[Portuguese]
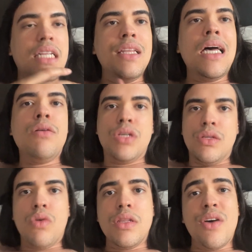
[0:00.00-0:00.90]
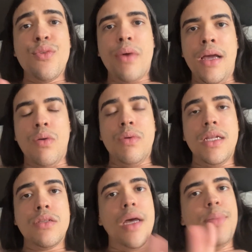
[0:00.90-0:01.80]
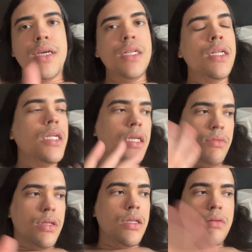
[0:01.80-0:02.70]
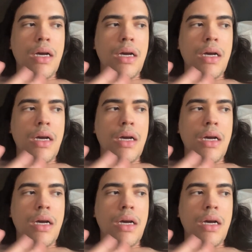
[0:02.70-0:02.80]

Não, gente, o hotel não é ruim, ele só é pequenininho, entendeu?